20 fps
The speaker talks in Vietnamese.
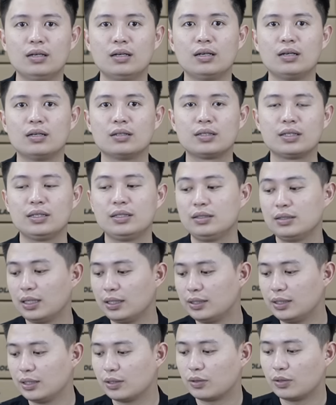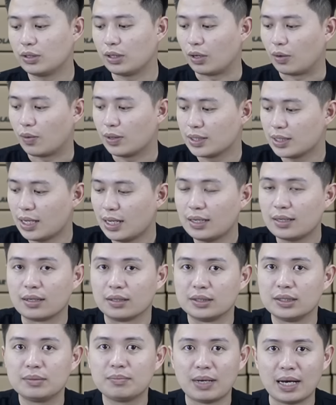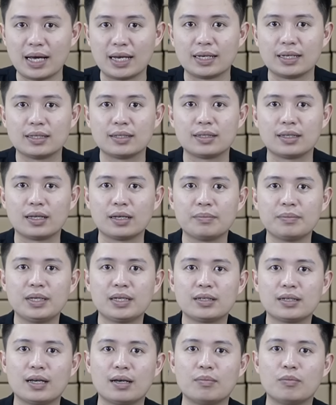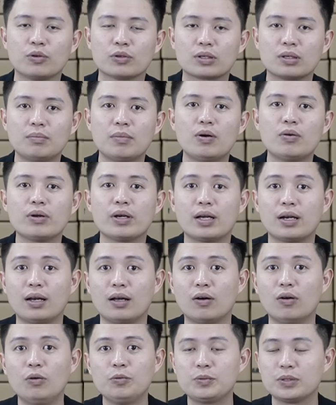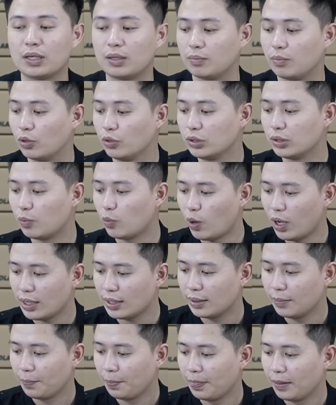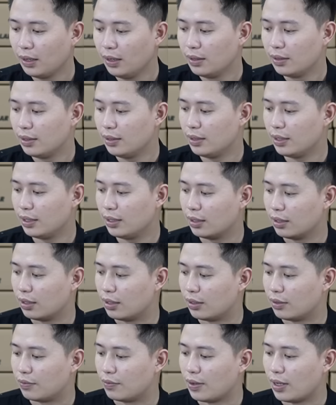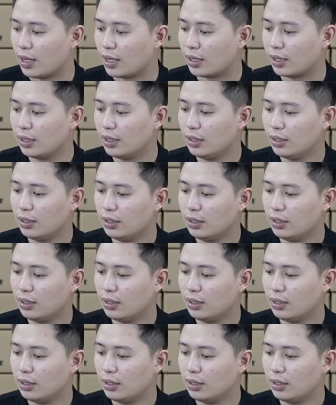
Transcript: à, thì như anh chị có thể quan sát ở trên bàn thì em đang để một cái mẫu đèn là ốp trần 400W thế thì ờ, về cái